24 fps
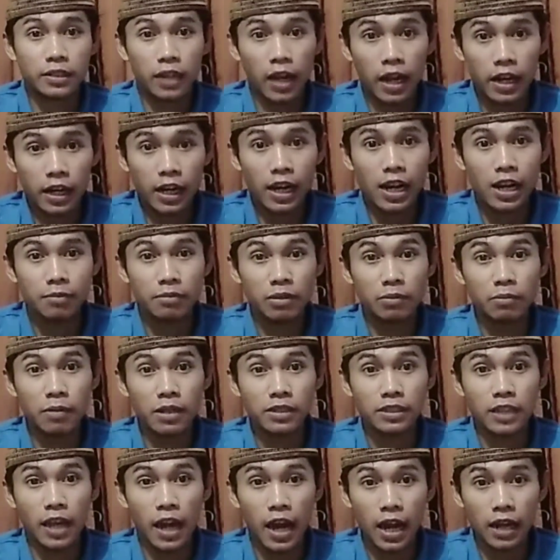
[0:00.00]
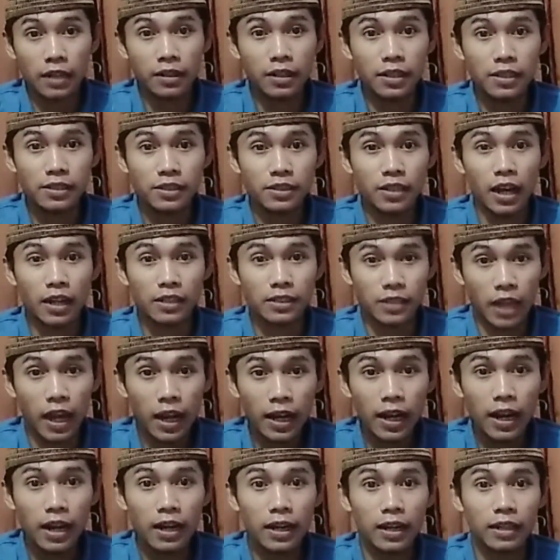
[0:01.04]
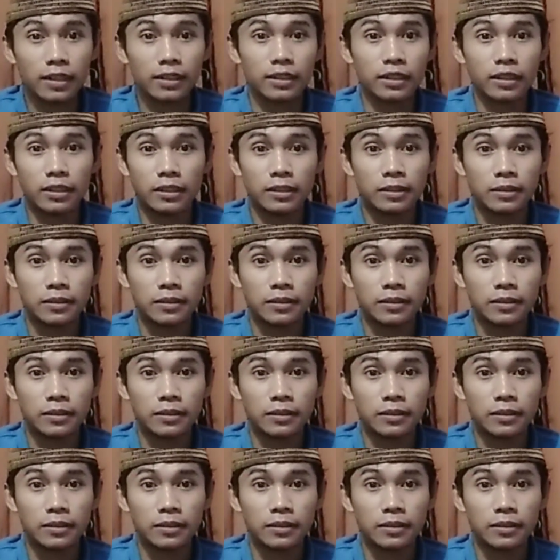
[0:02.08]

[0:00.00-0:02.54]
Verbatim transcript: sekarang membaca hadis yang salah lagi.